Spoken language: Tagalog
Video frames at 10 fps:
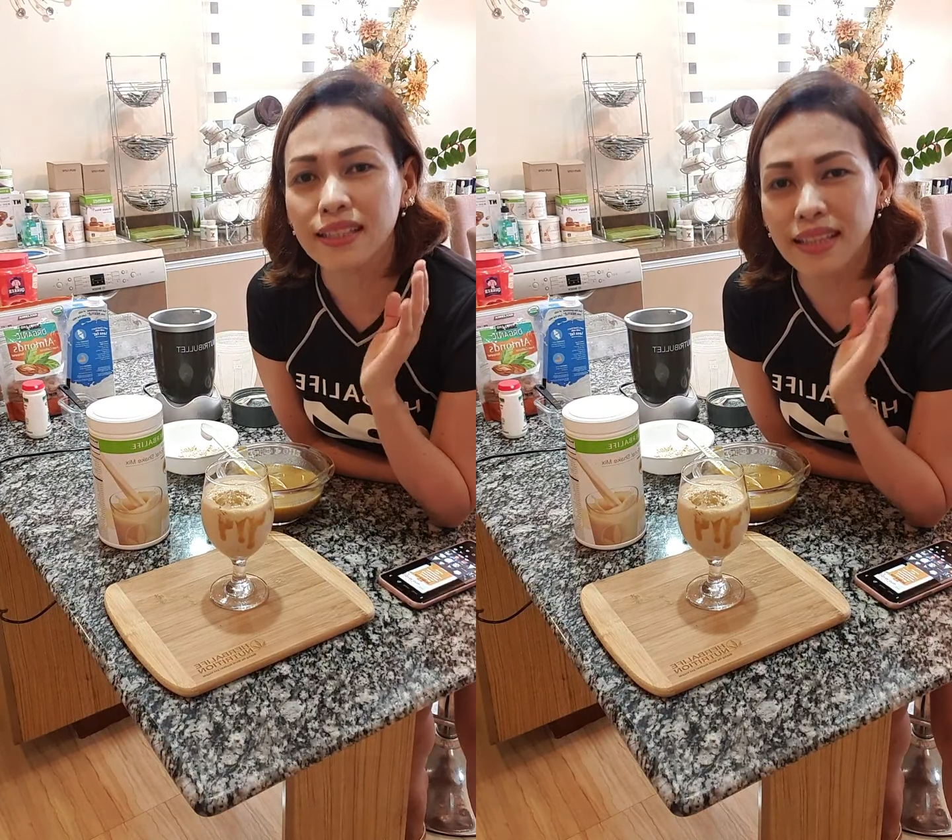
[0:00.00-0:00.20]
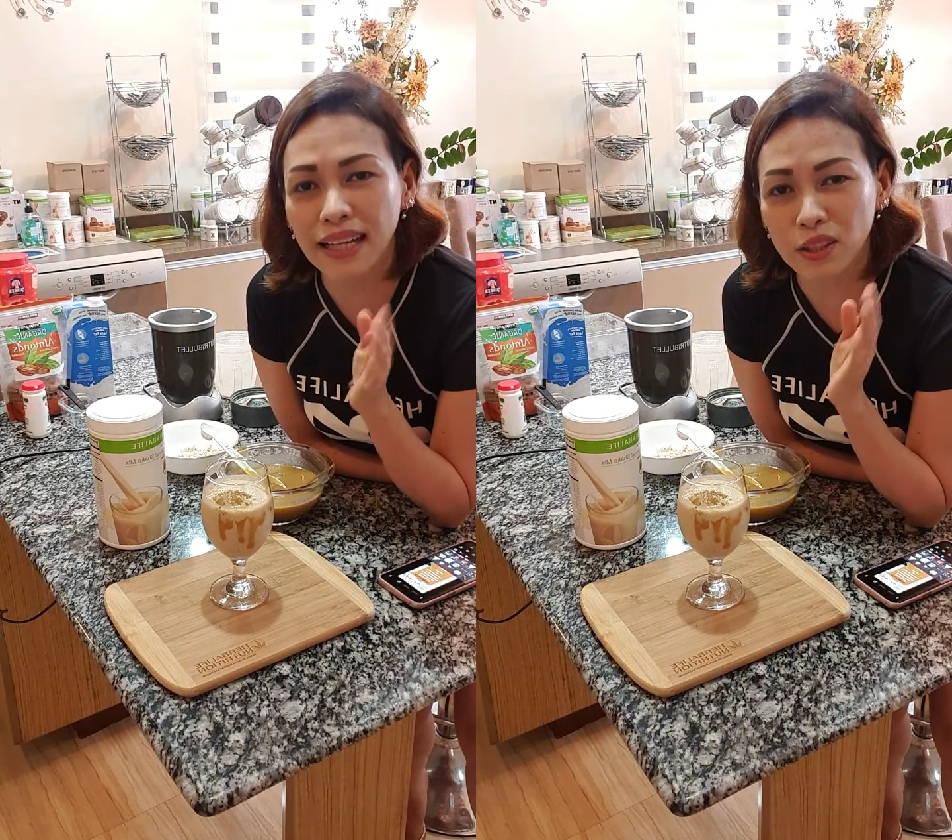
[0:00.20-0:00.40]

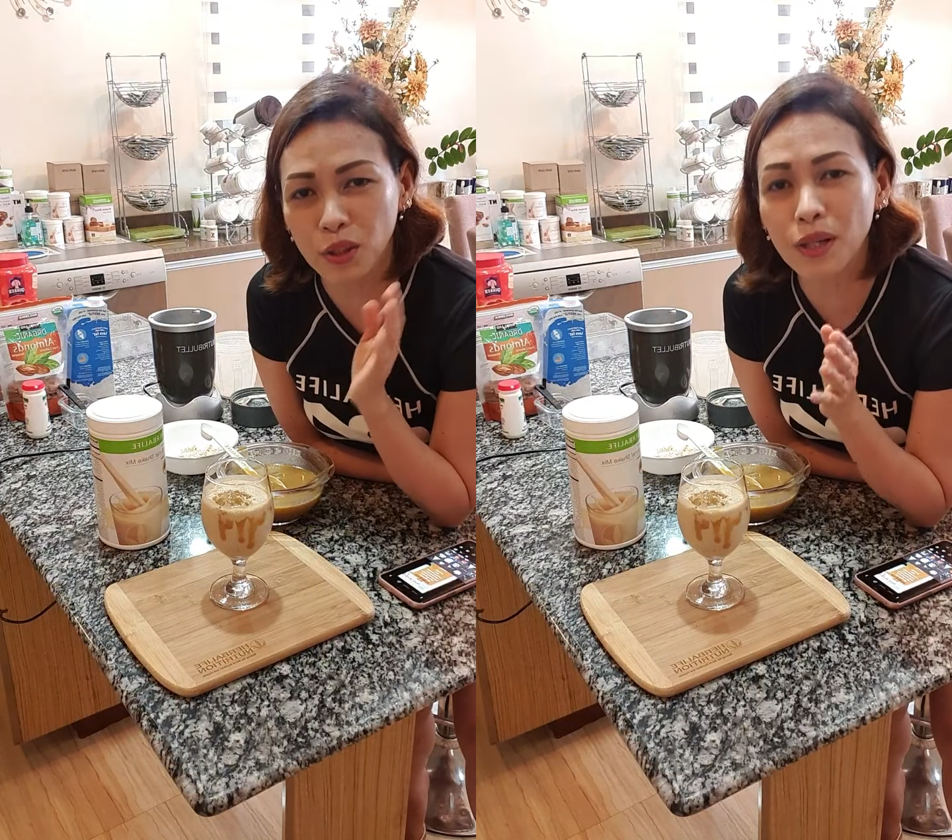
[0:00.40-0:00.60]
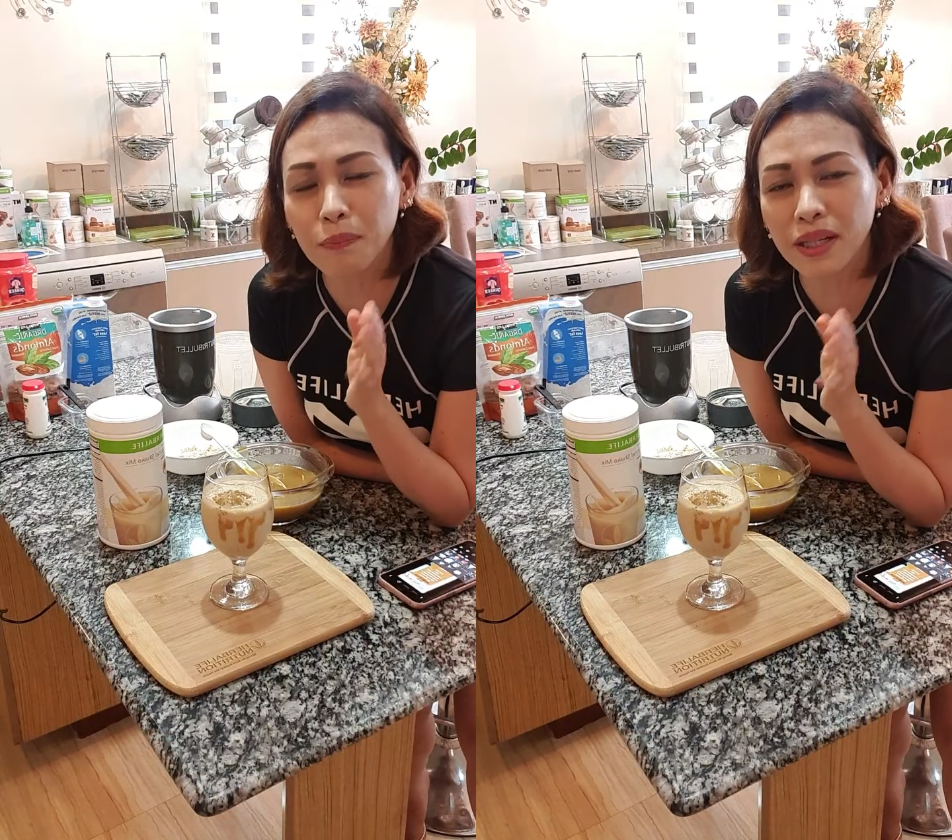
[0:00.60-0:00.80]
that
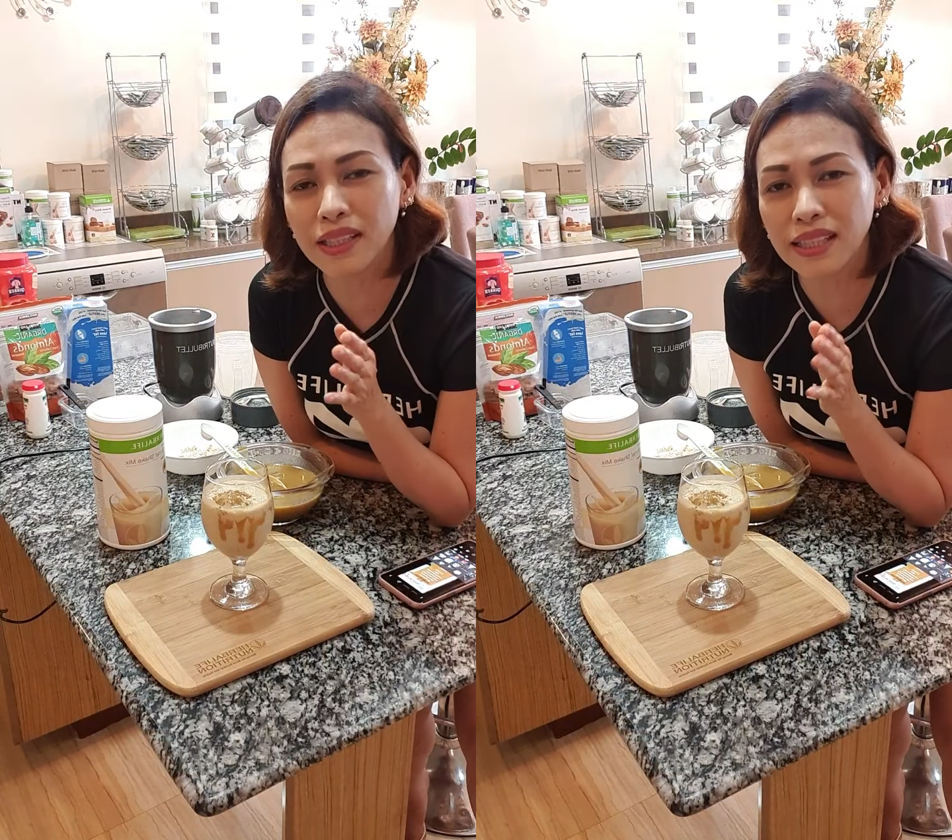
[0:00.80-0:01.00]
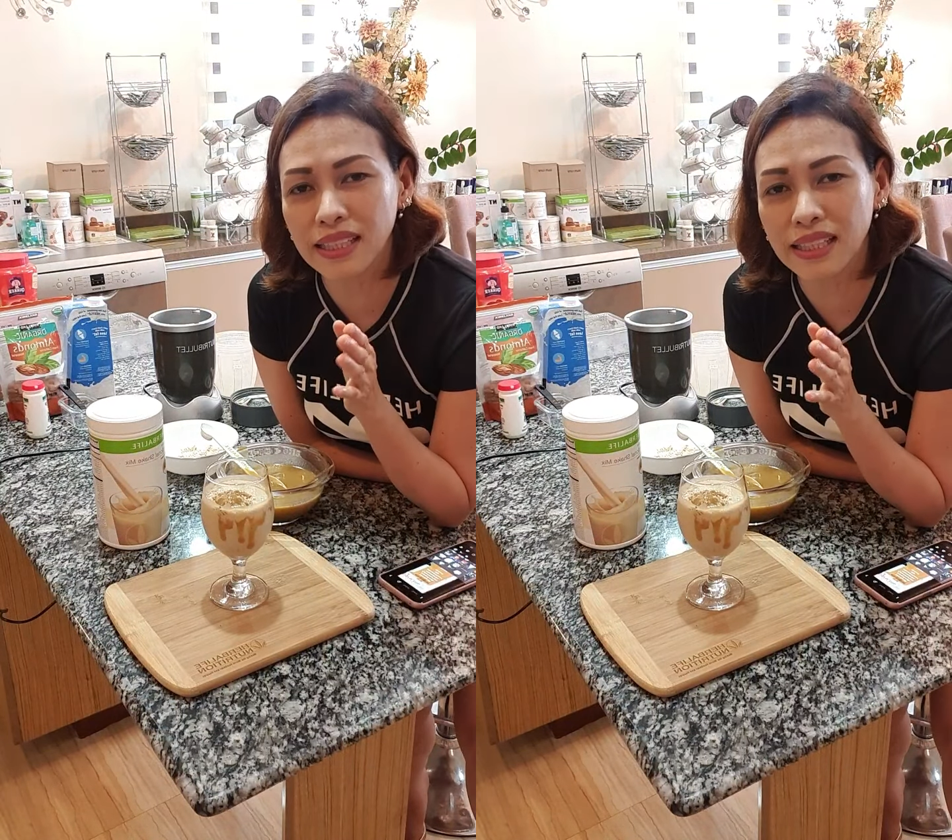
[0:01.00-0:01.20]
your
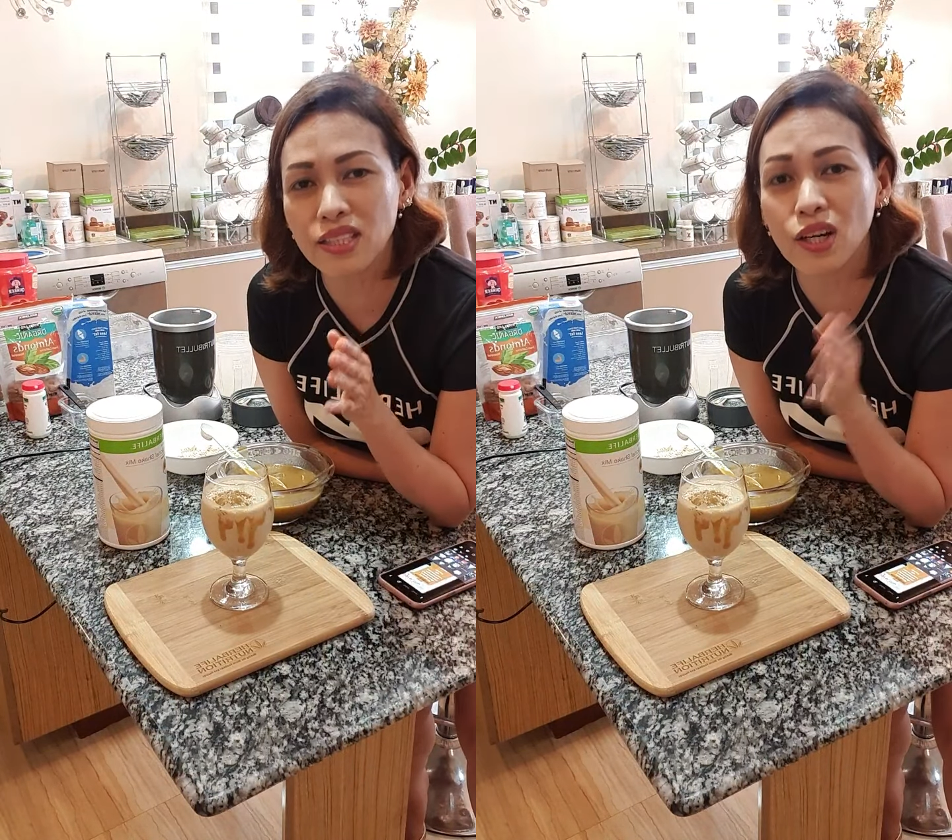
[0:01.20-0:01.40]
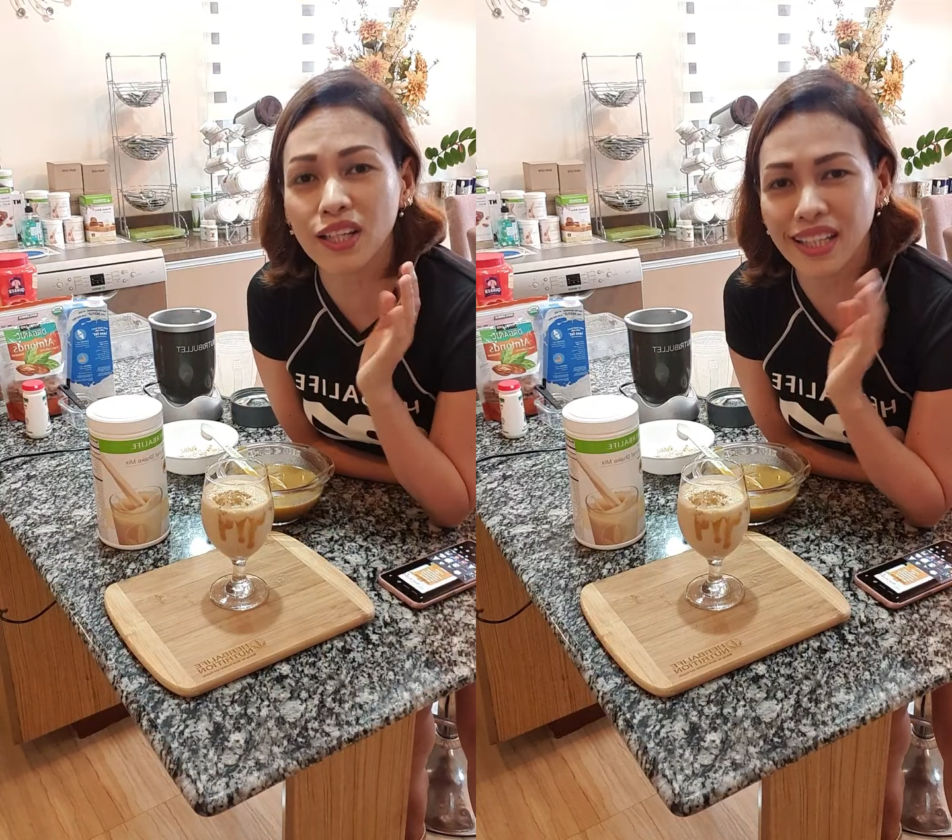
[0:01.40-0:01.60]
body
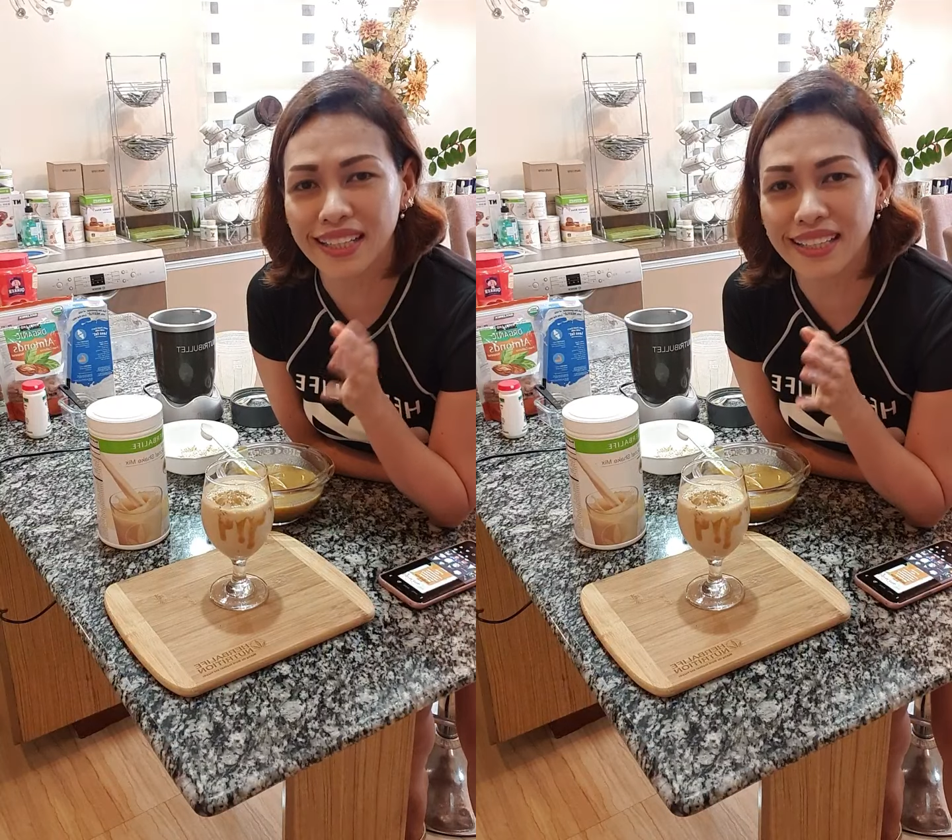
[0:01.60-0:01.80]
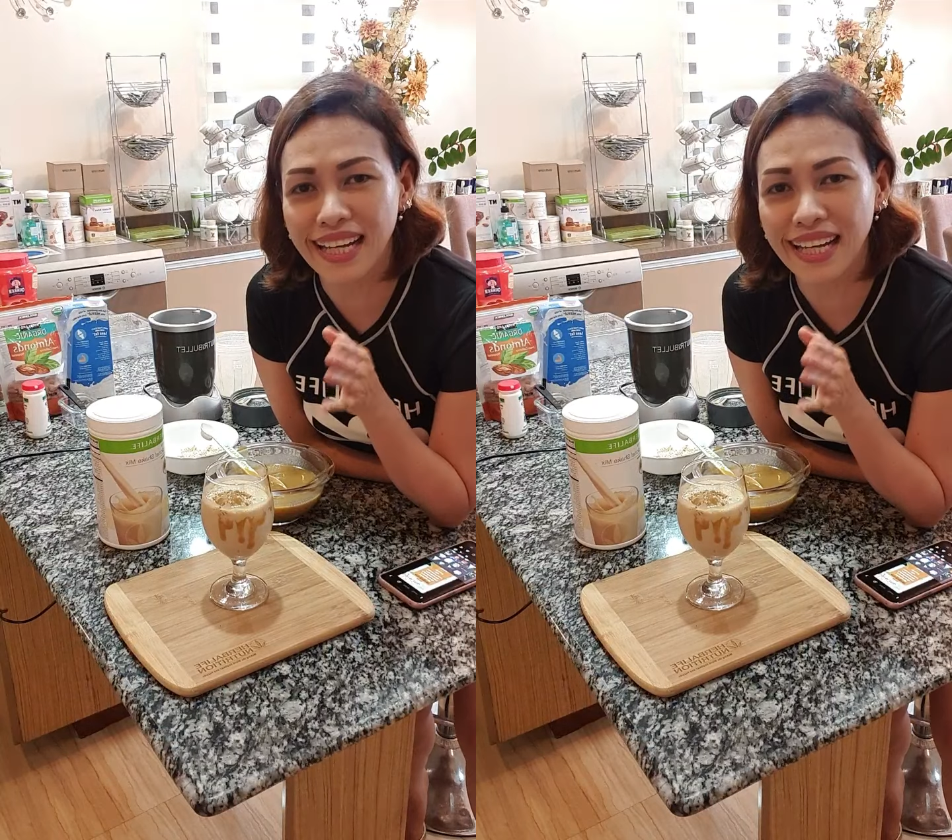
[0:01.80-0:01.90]
needs on a